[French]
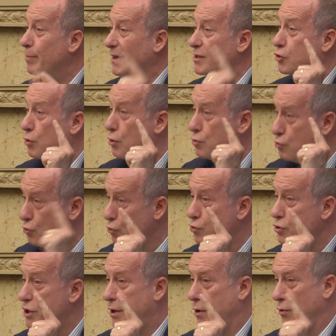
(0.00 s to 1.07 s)
Parce que
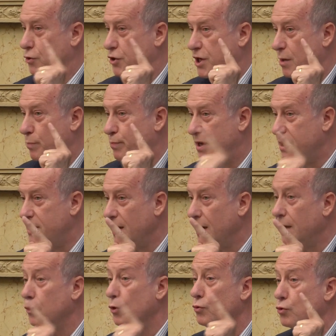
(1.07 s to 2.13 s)
nous, chirurgiens
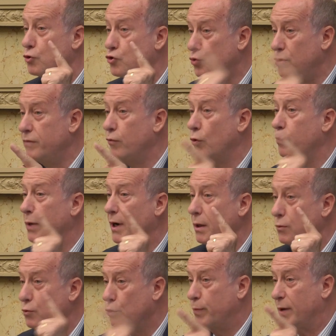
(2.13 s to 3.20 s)
pédiatres, ne suivons
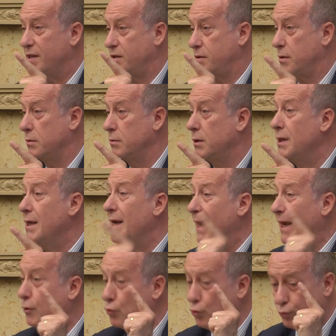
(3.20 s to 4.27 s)
pas nos patients
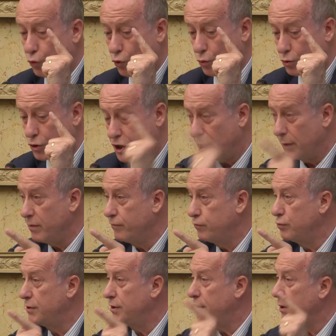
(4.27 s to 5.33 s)
et que nous ne pourrons jamais
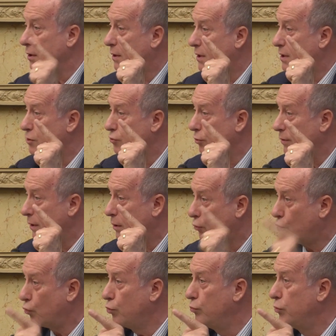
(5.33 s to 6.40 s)
vous dire qu'ils ont des
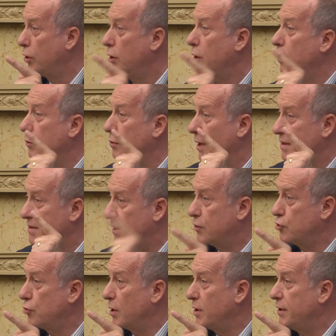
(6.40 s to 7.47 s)
troubles de la
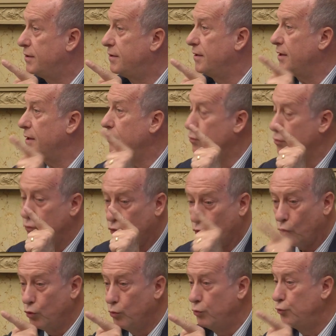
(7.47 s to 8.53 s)
sexualité, du
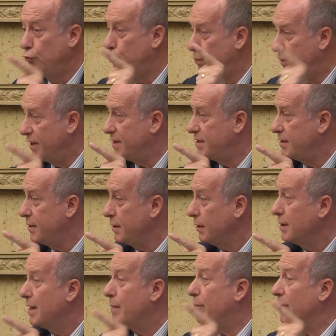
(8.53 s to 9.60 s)
trouble du plaisir,
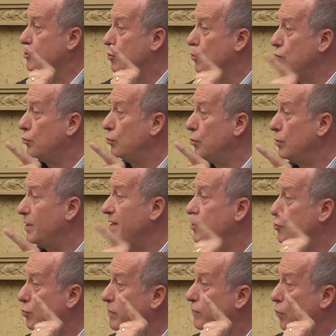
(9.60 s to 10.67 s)
parce que nous ne les
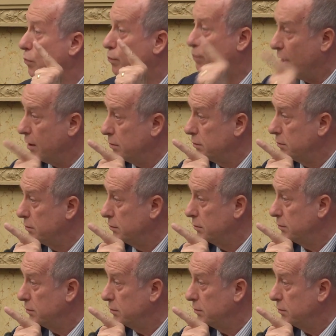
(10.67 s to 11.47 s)
suivons pas.